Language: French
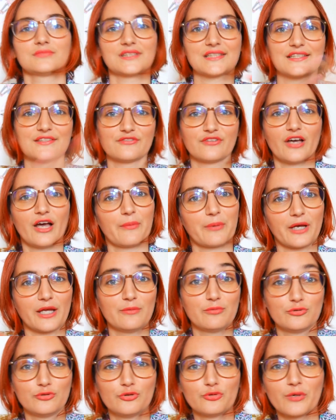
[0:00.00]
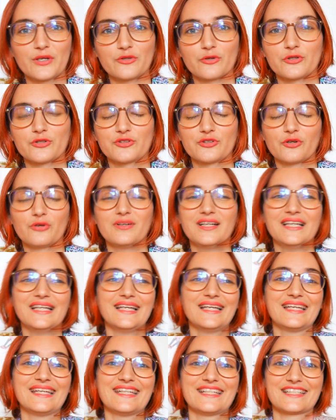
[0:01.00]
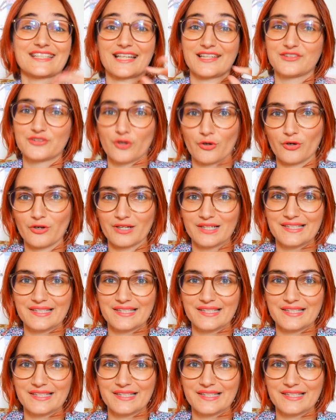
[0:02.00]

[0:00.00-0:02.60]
qui va après plus loin dans le temps. Et j'adore